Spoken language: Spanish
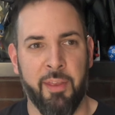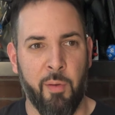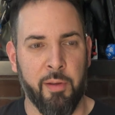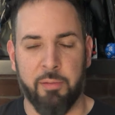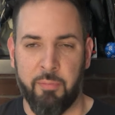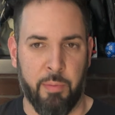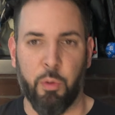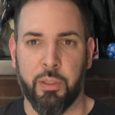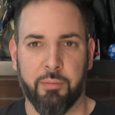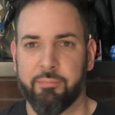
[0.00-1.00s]
no es, me
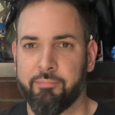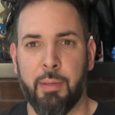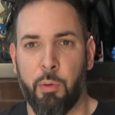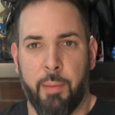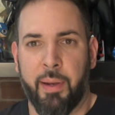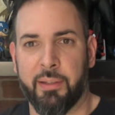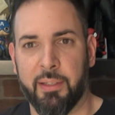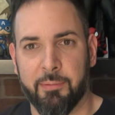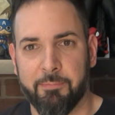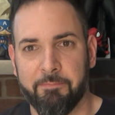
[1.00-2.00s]
voy, me voy a Marte.